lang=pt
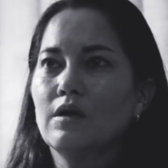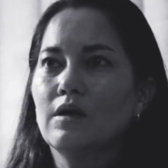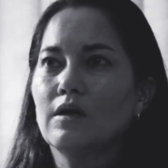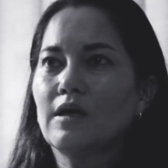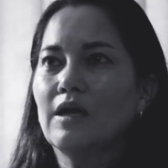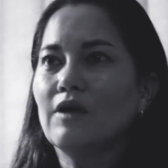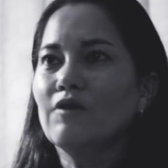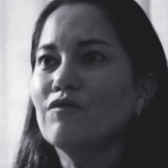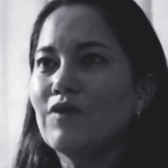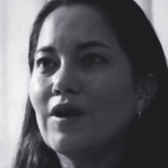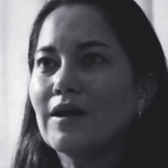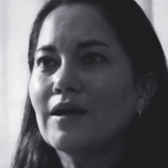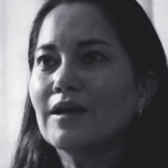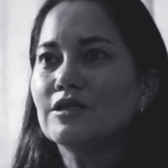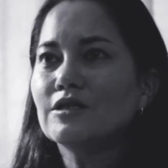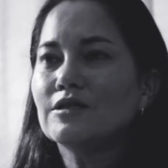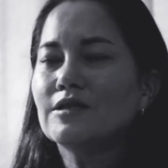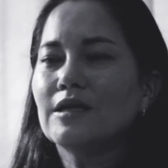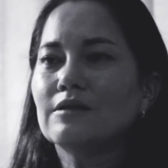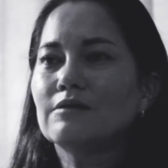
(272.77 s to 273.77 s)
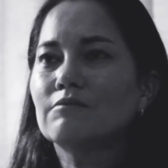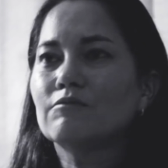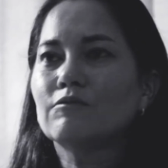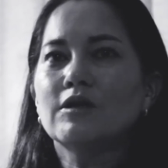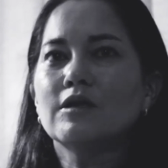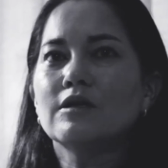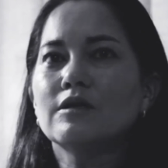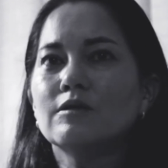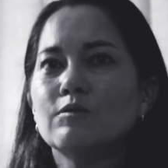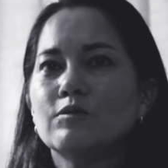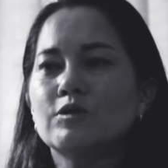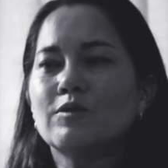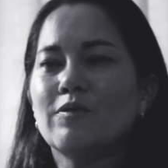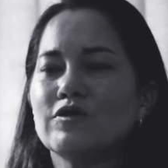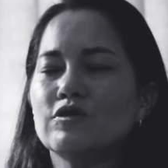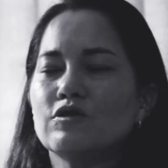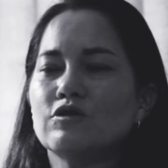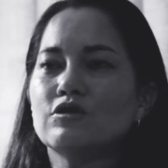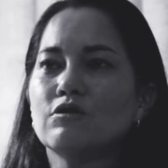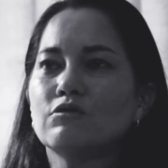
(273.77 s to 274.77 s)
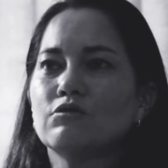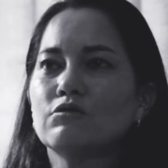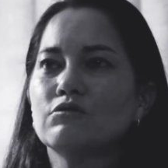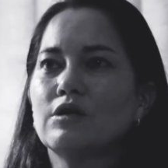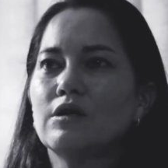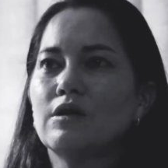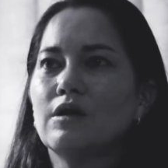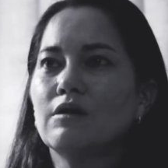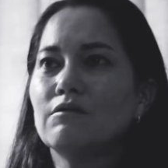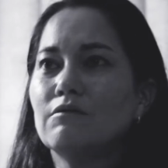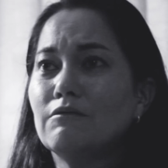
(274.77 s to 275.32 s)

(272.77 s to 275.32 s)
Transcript: Quem fala que, a gente tá, que os professores estão doutrinando